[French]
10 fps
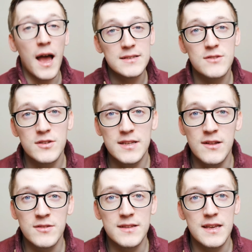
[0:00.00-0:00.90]
Aristote et
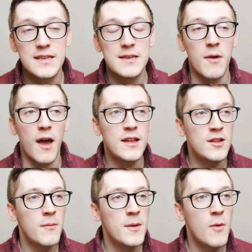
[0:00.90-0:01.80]
Dante qui m'a
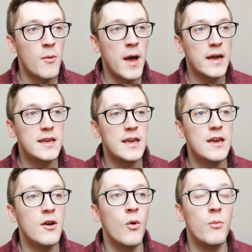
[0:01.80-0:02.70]
énormément marqué.